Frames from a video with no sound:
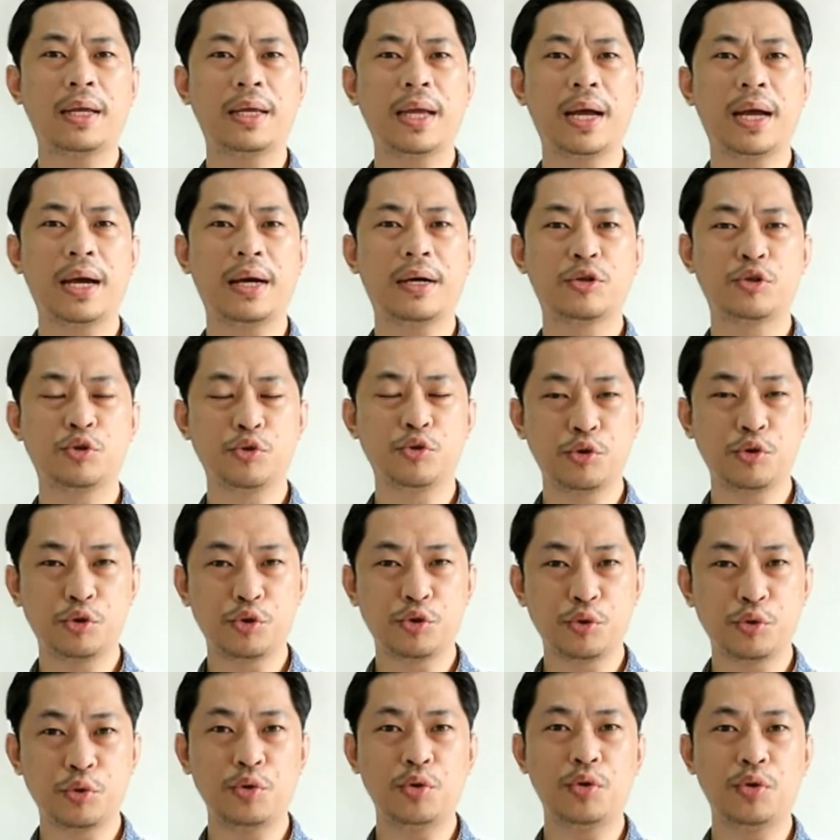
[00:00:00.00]
yang
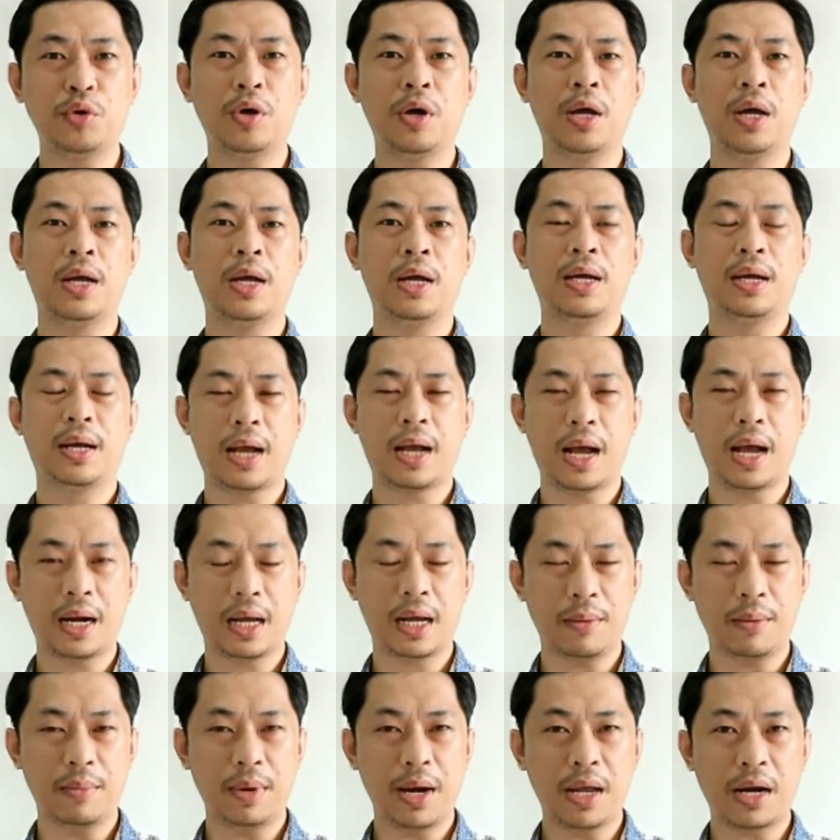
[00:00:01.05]
sungguh-sungguh karena
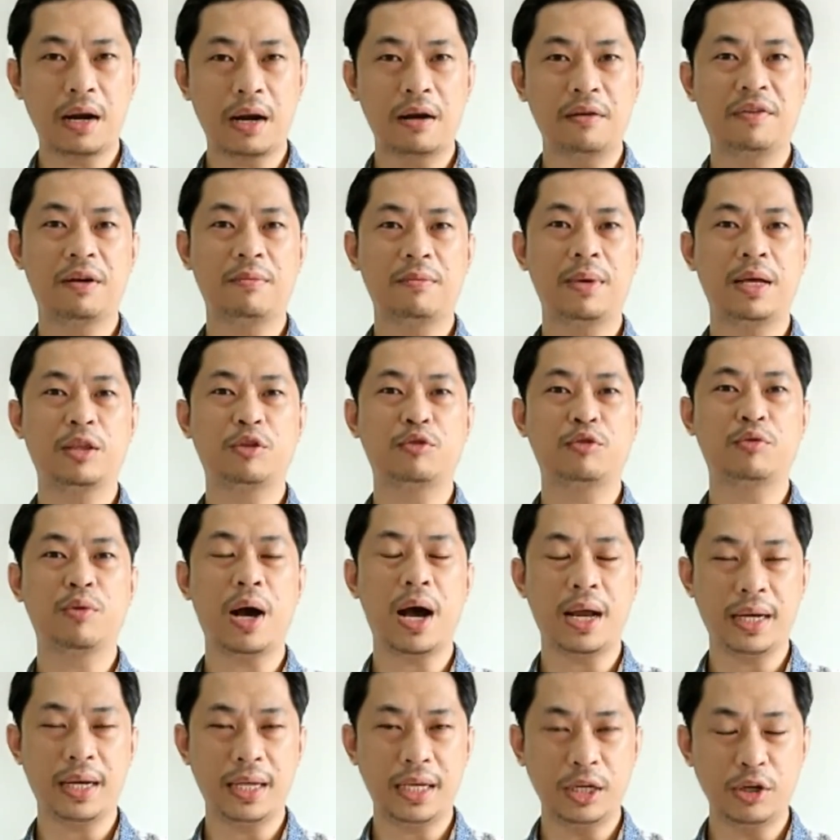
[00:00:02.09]
kebenaran firman
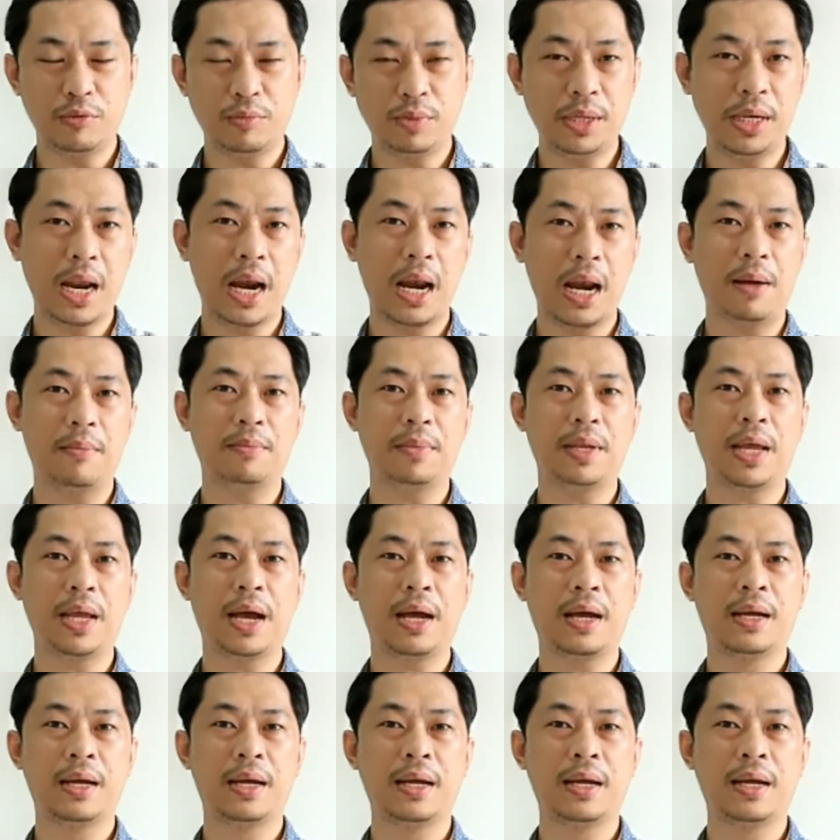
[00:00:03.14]
Tuhan hidup di dalamnya.